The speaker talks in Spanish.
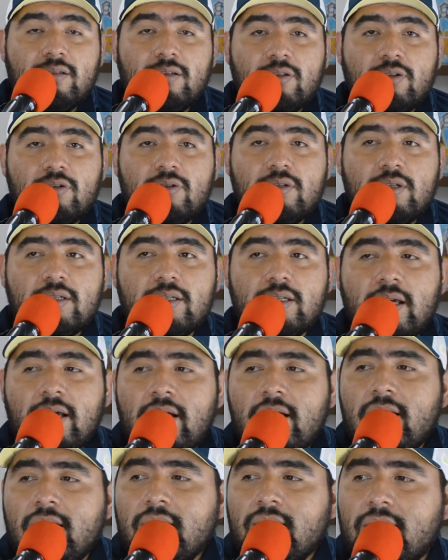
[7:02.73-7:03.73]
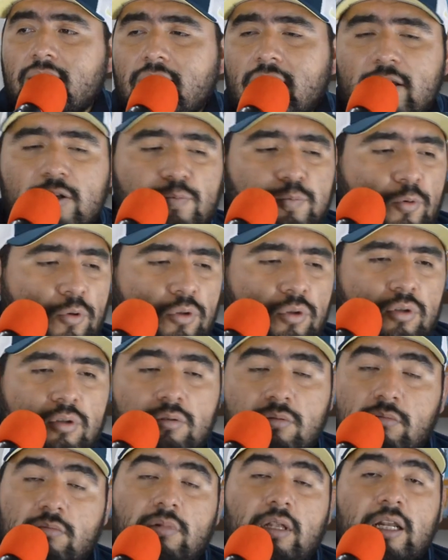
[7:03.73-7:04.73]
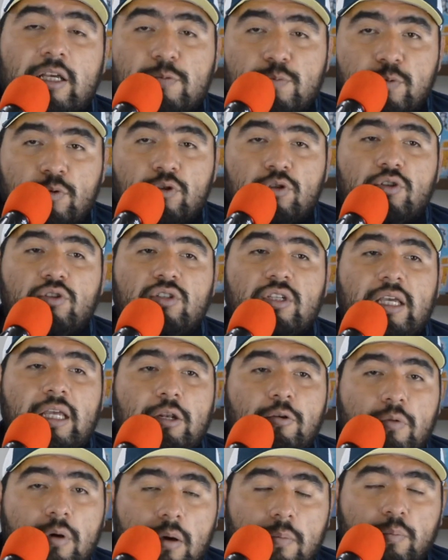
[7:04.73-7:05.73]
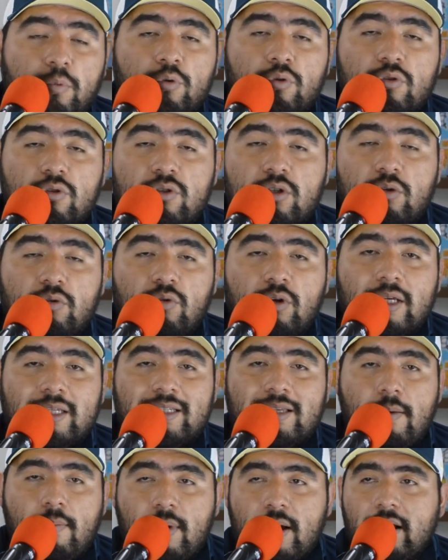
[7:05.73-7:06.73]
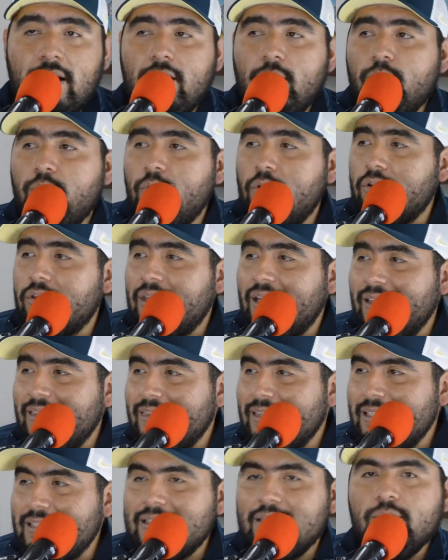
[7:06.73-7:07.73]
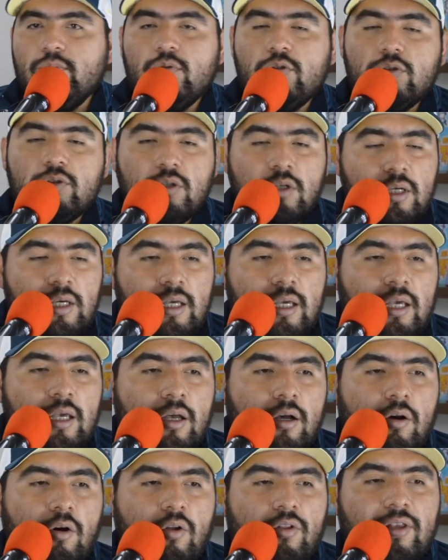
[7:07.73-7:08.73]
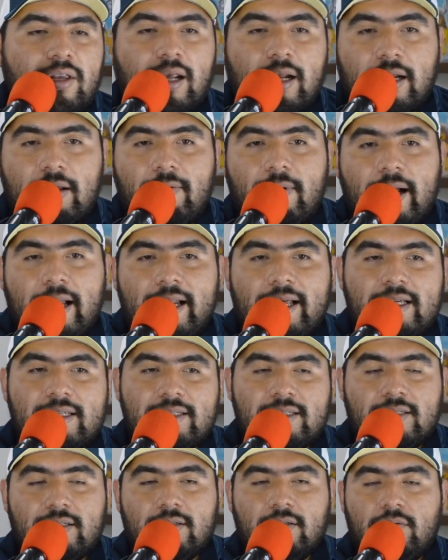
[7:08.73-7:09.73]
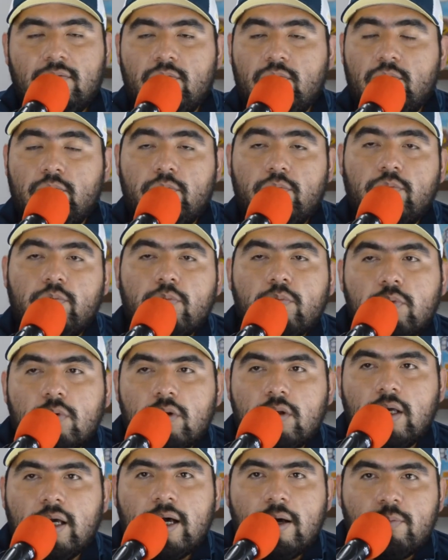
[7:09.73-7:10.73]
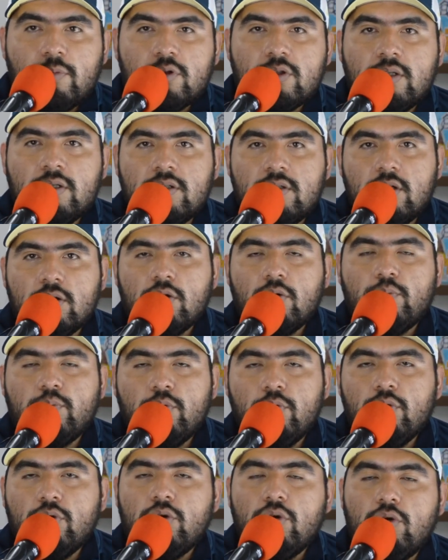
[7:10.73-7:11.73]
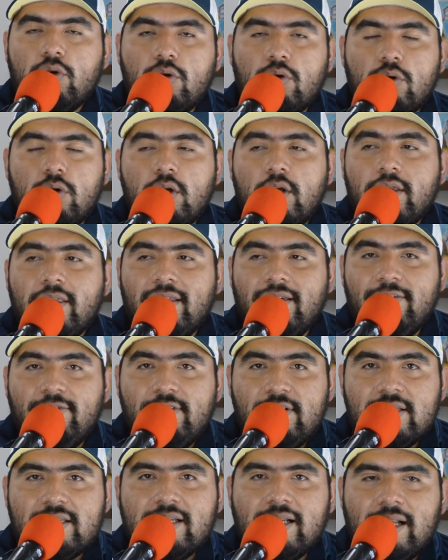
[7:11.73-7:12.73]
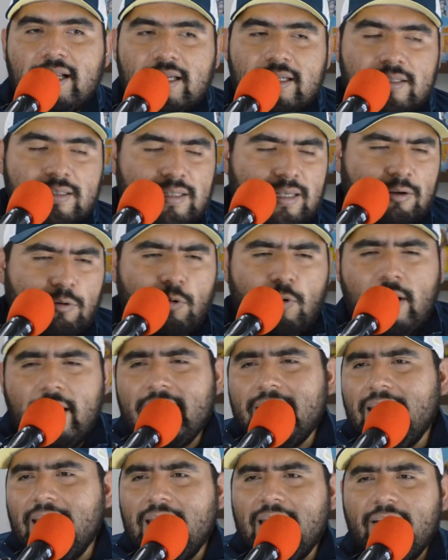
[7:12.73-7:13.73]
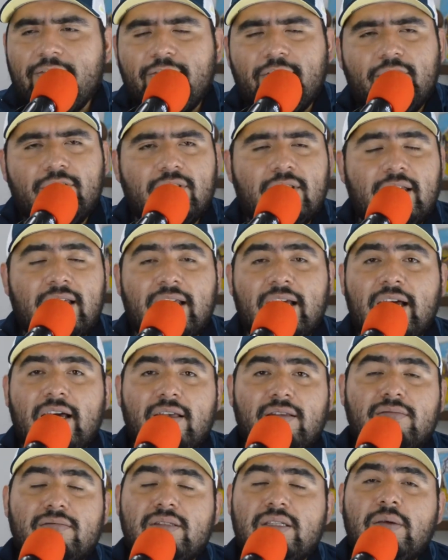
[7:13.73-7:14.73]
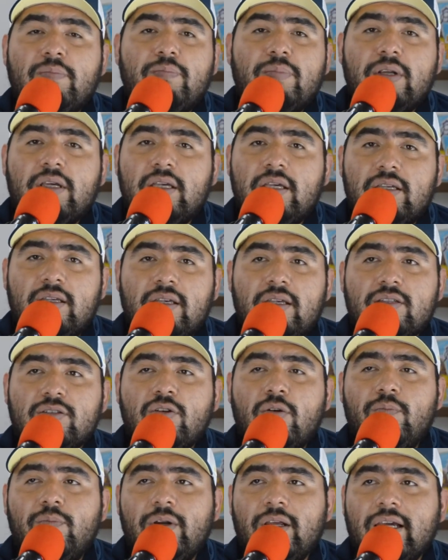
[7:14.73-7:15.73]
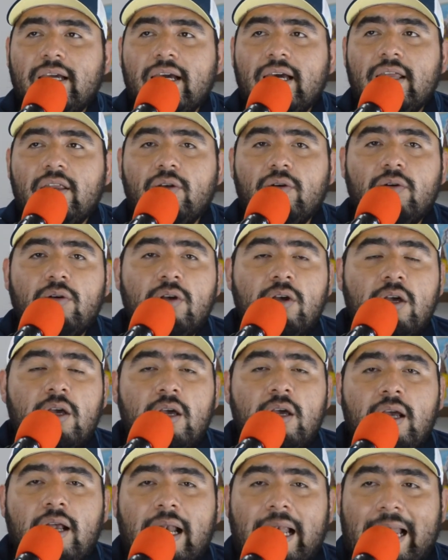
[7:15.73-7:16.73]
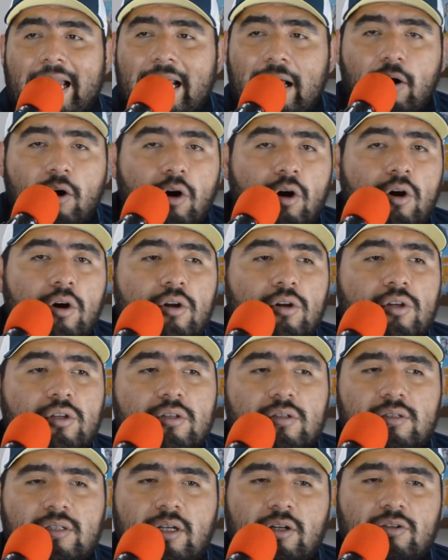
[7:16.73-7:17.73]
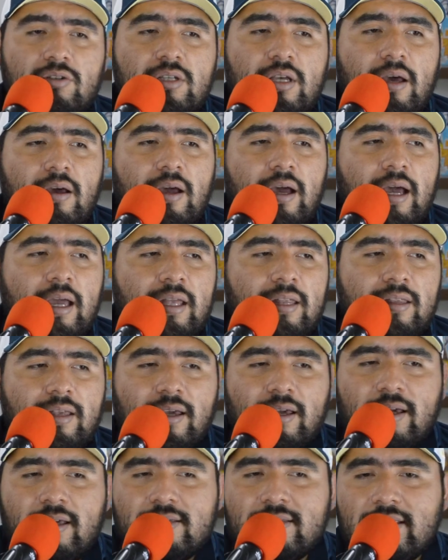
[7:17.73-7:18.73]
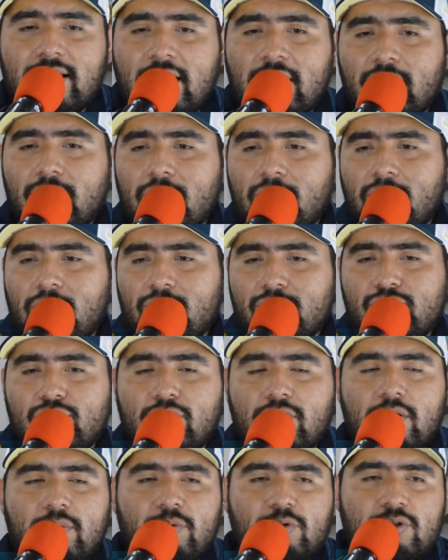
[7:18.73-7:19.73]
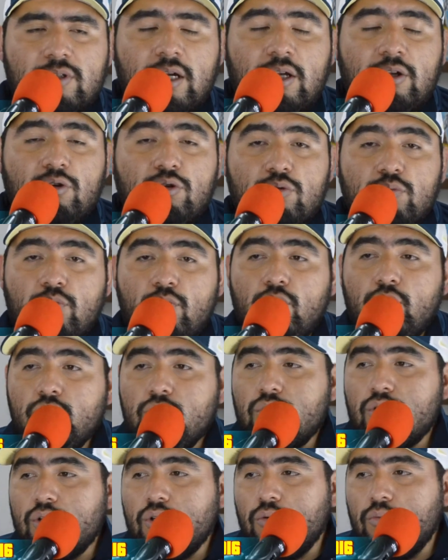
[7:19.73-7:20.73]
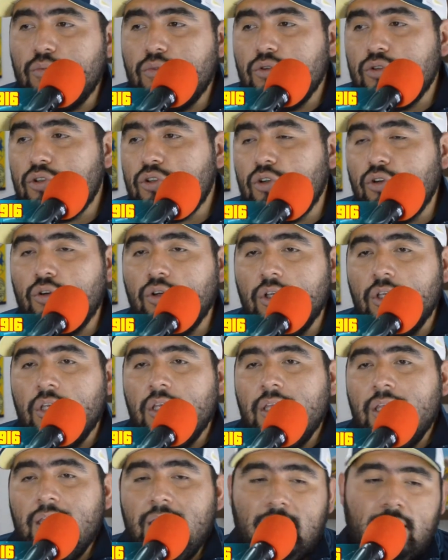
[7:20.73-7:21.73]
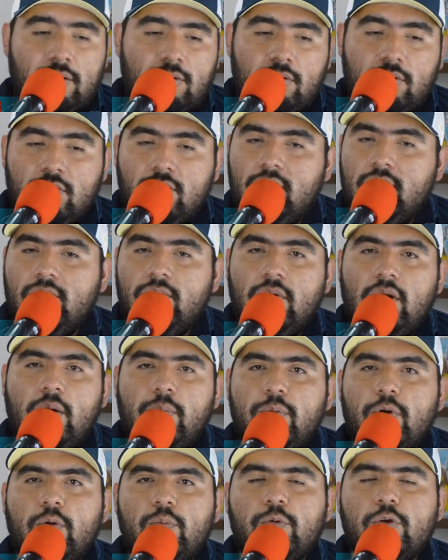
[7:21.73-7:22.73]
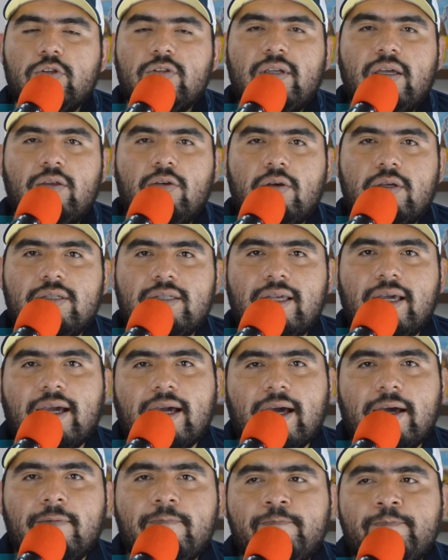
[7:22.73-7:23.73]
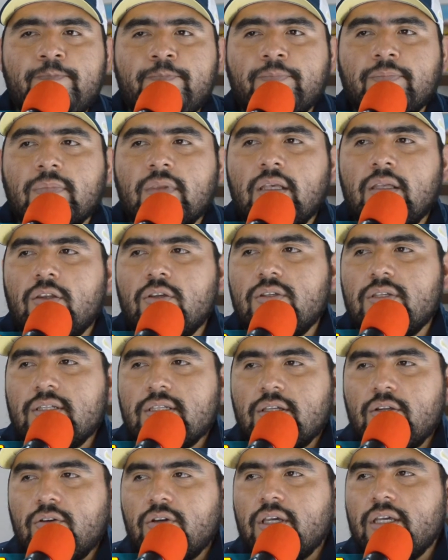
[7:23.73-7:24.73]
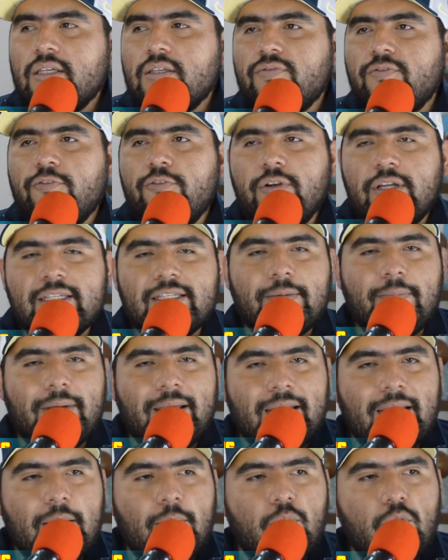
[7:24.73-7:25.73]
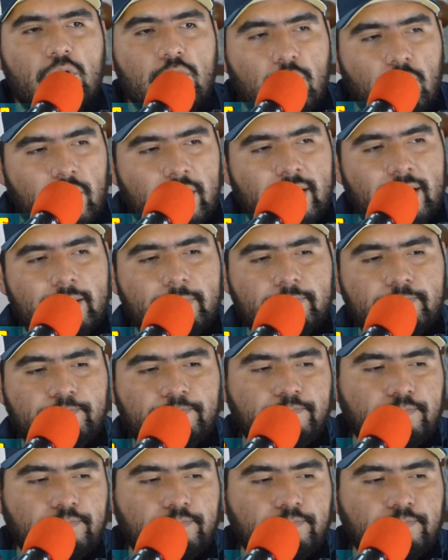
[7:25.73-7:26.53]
Entonces, tres, tres puntos y nueve puntos en una semana importantísimos contra rivales digamos, en cierto punto es Tijuana en la frontera siempre es complicado. León se nos ha indigestado en los últimos años mucho, mucho en el propio Estadio Azteca. Entonces creo que fue una semana muy buena.